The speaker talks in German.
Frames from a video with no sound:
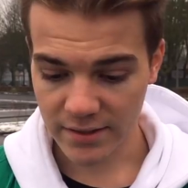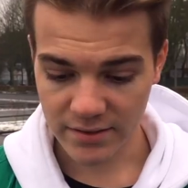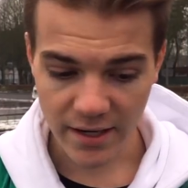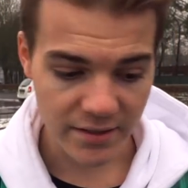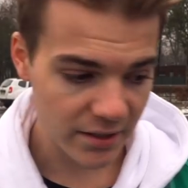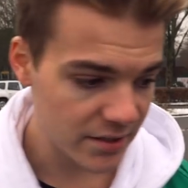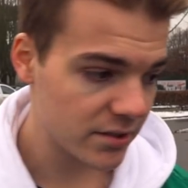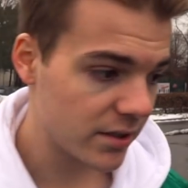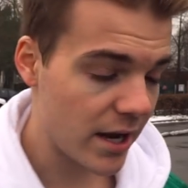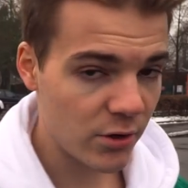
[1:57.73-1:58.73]
Es ist echt
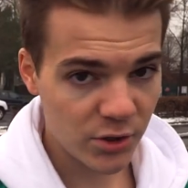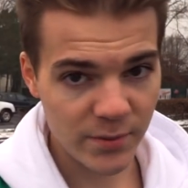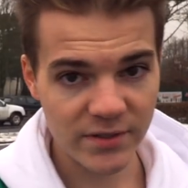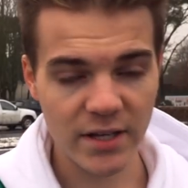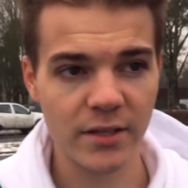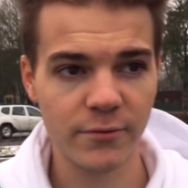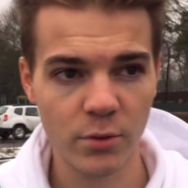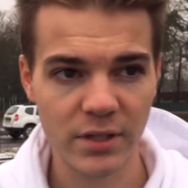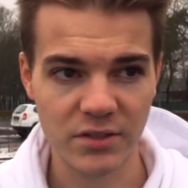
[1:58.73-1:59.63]
richtig geil und ich bin sehr, sehr froh,